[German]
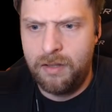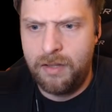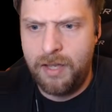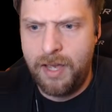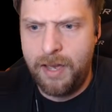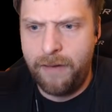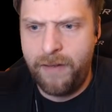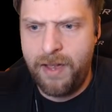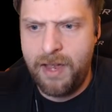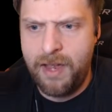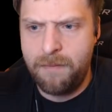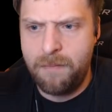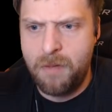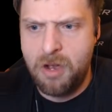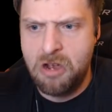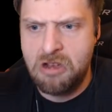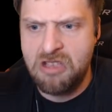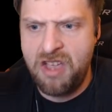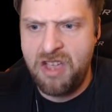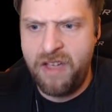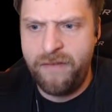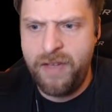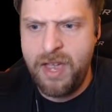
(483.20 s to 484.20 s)
Der fängt mich,
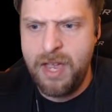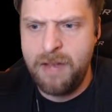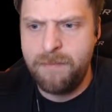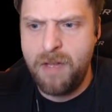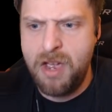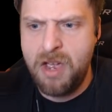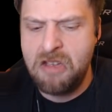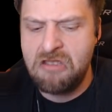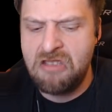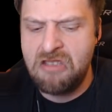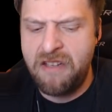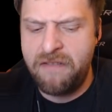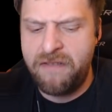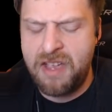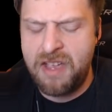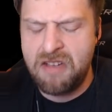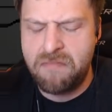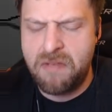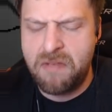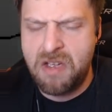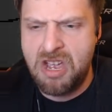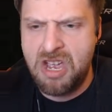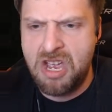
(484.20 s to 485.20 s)
der fängt mich, der
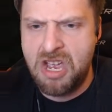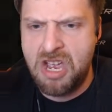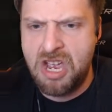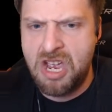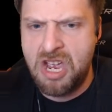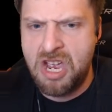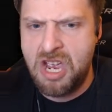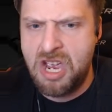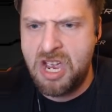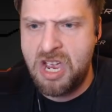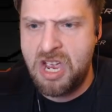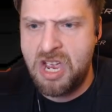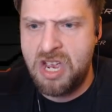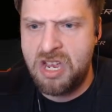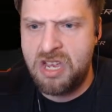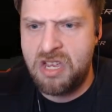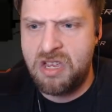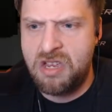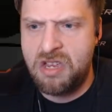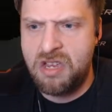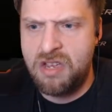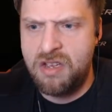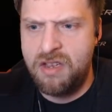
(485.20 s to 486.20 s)
fängt
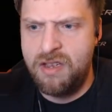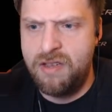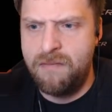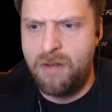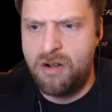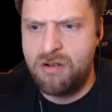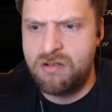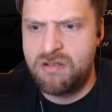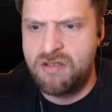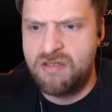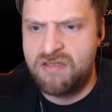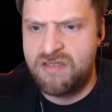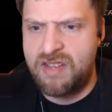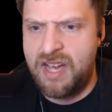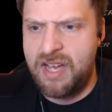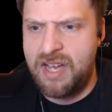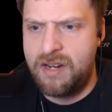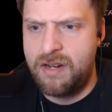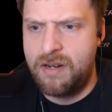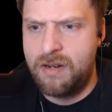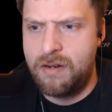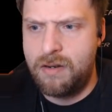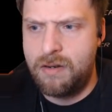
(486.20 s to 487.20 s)
mich. Ich mag das gar
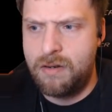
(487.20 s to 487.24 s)
nicht.